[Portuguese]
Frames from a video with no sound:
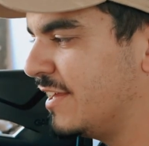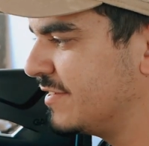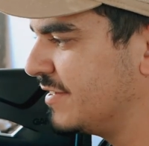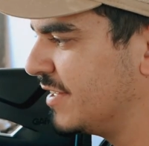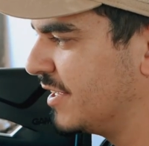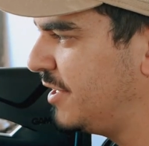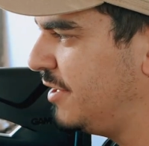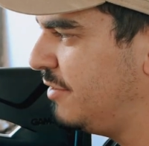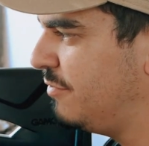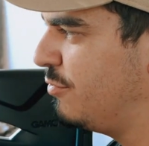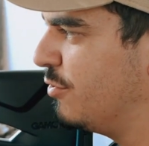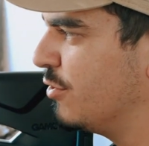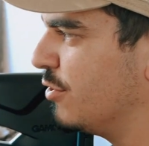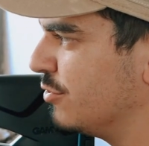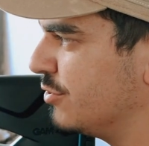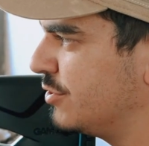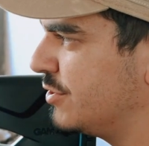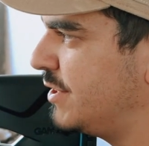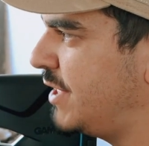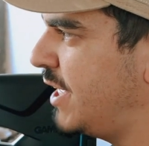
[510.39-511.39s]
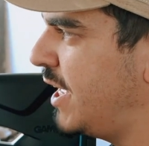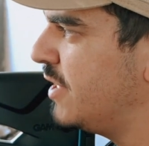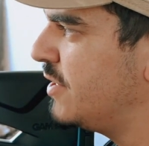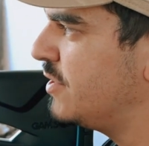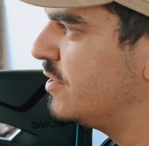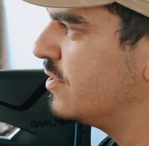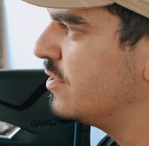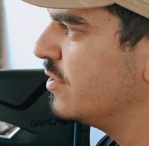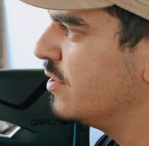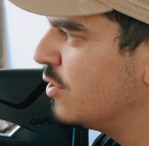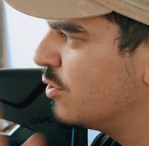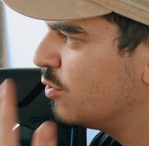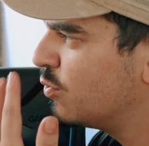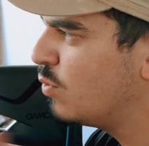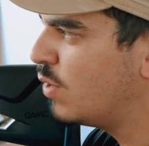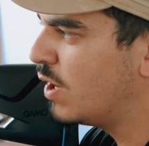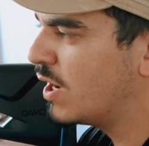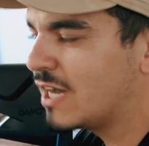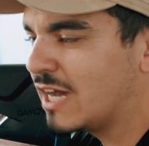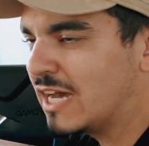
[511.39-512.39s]
Esses daqui foram os testes
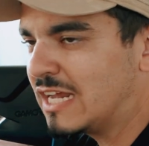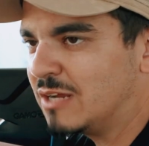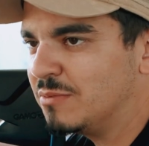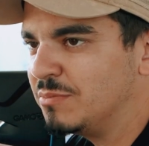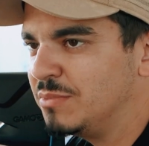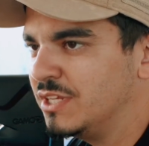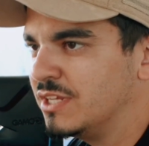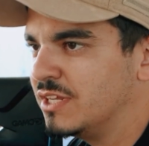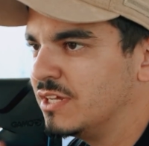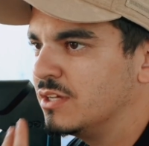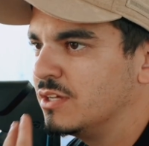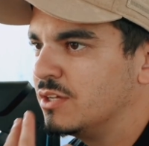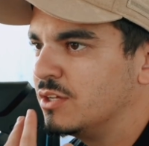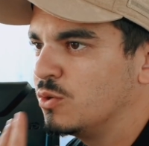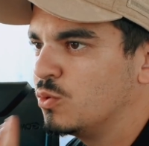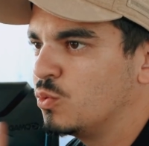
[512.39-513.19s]
com a carabina